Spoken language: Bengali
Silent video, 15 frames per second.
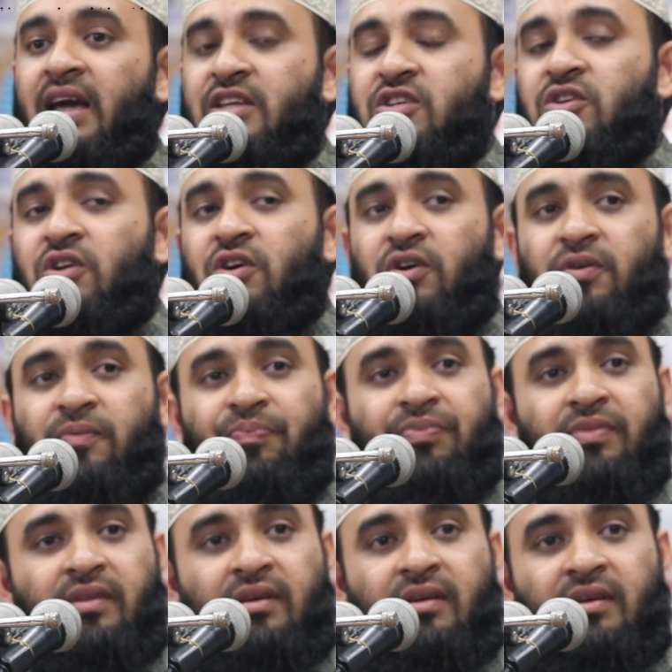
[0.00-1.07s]
এজন্য
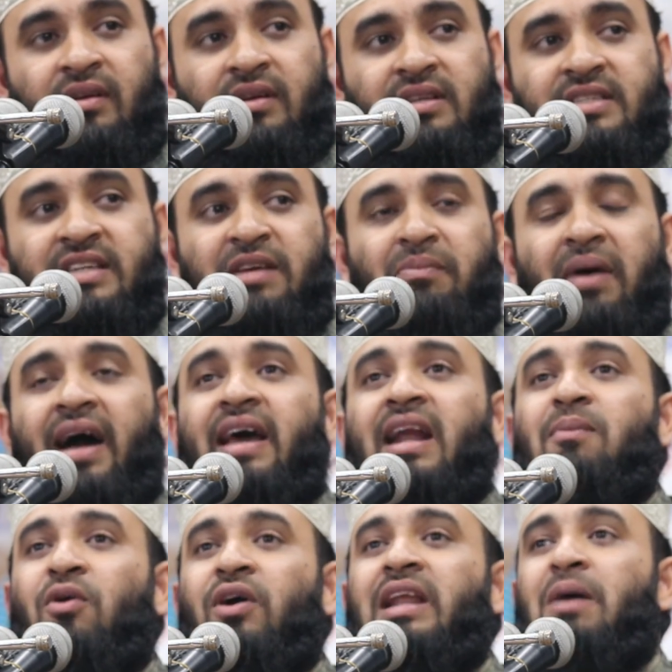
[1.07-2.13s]
যেই
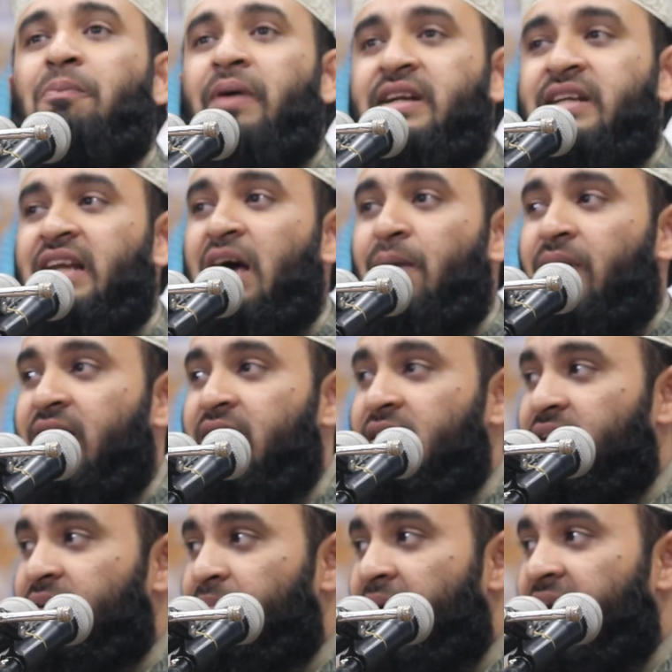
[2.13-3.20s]
মায়েরা মহিলা প্যান্ডেলে আমার
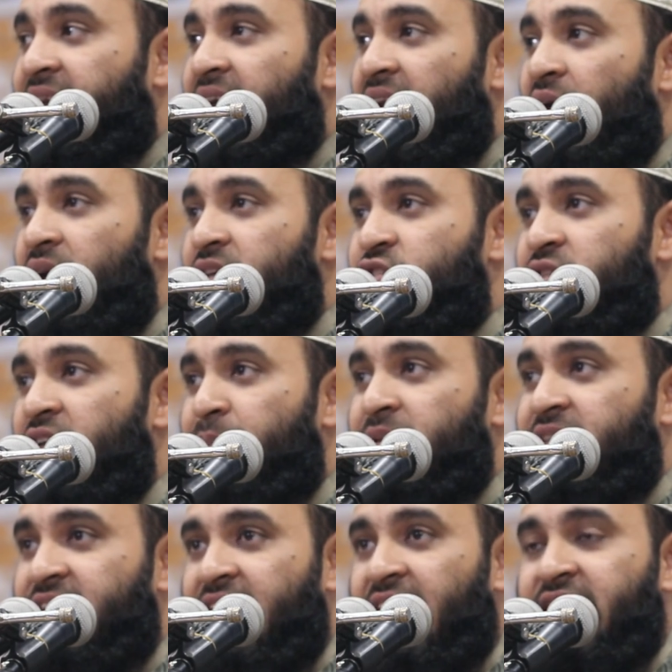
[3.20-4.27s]
মাইকের আওয়াজ যদি
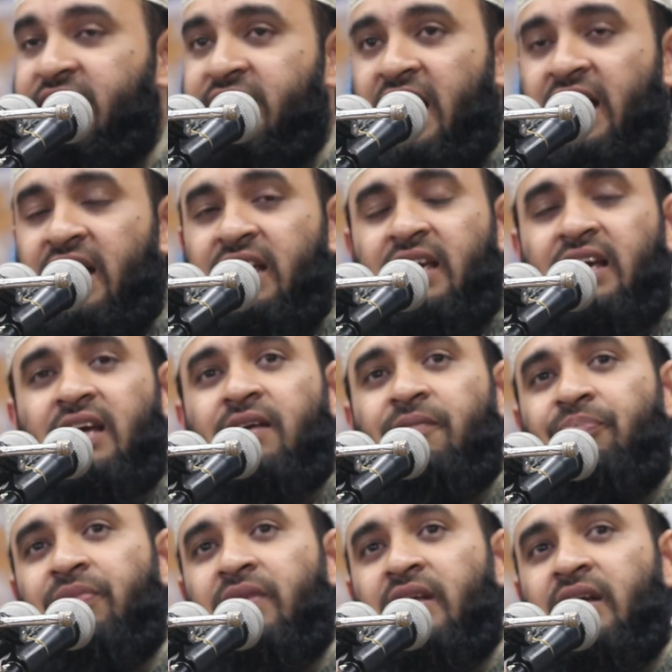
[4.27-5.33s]
আপনাদের কানে যায়
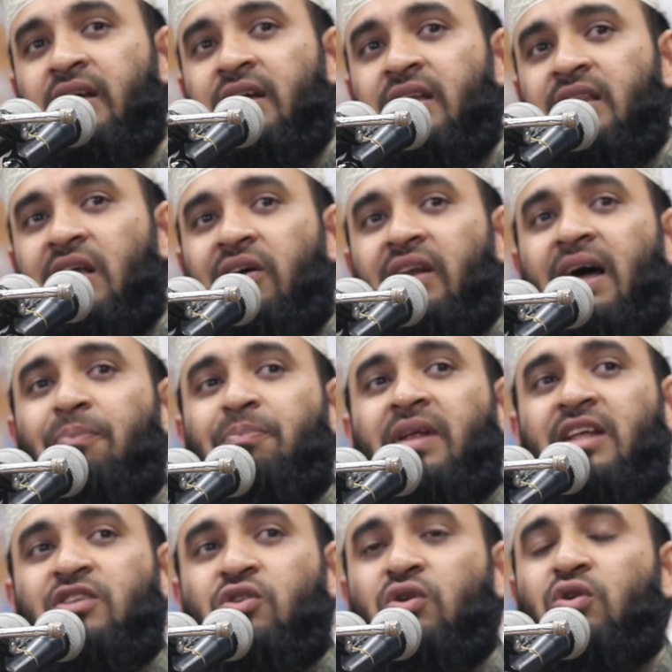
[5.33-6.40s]
তাহলে
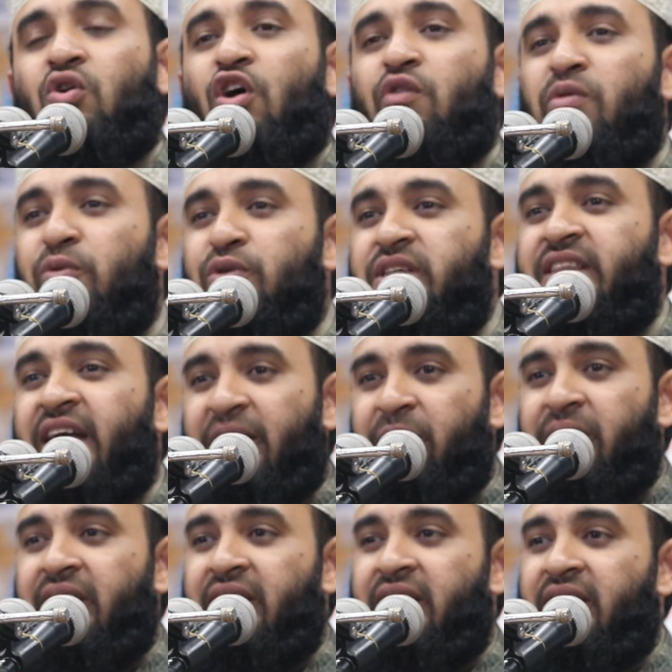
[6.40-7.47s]
আপনারা যখন গর্ভবতী
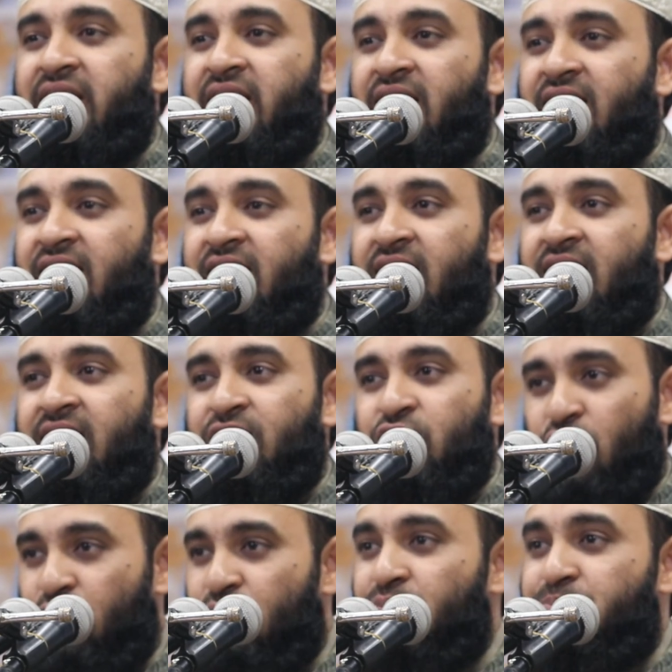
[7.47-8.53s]
থাকবেন
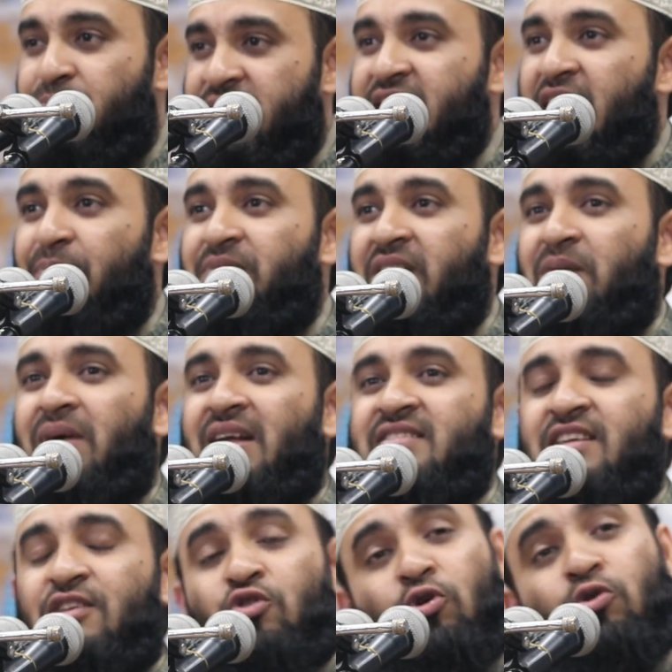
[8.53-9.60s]
যখন পেটে আপনার
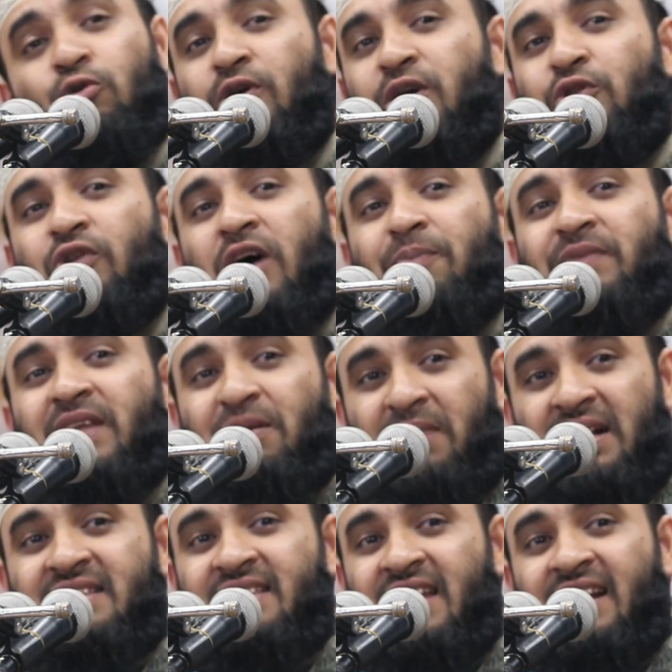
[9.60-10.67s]
বাচ্চা তখনও কিন্তু আপনার
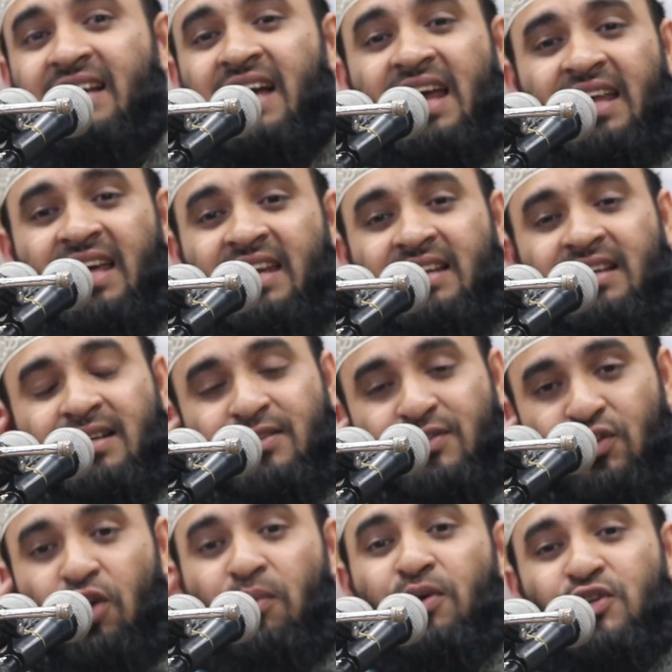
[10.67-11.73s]
বাচ্চার কানের
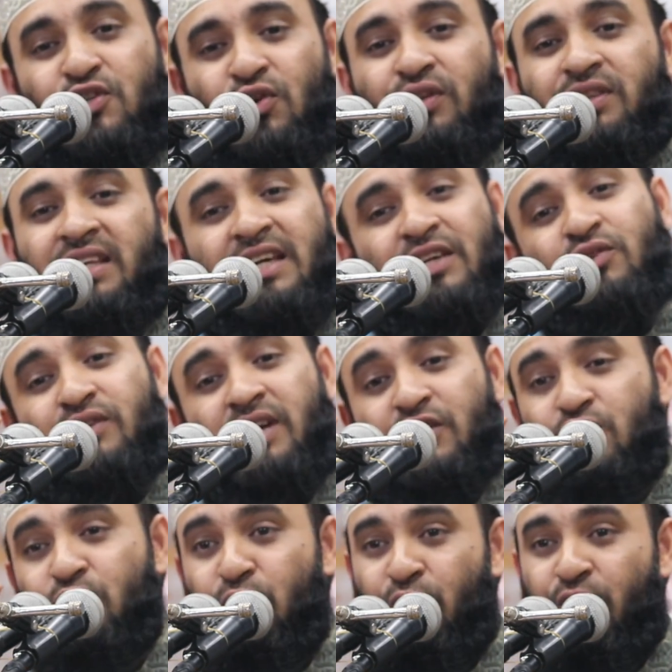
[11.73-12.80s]
শ্রবণ শক্তি কিছুটা
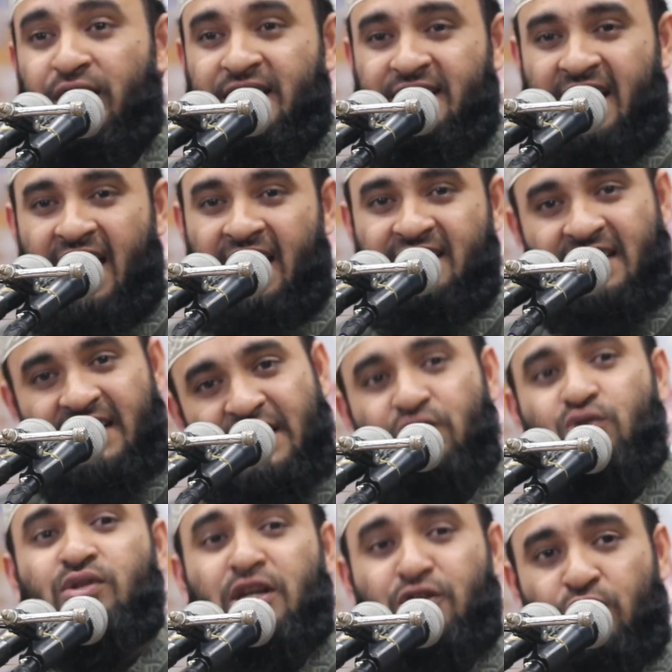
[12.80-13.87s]
শুরু হয়ে যায় সে
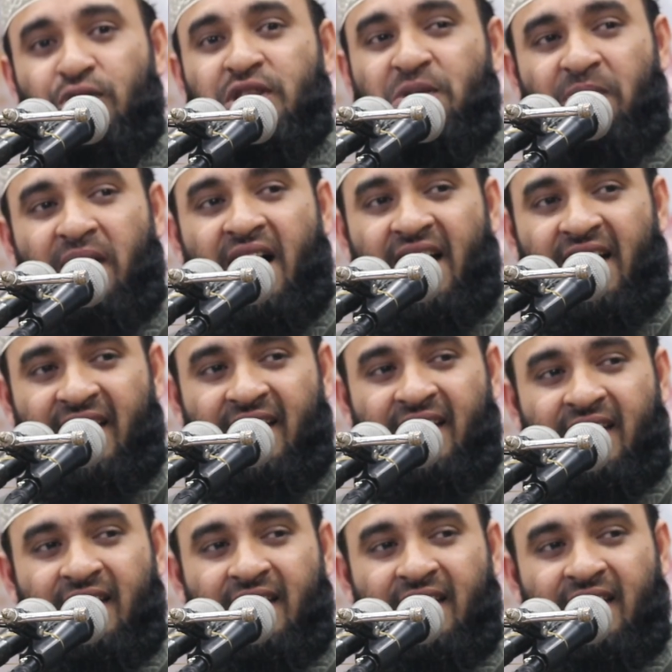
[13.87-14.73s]
কিছুটা শুনতে পায়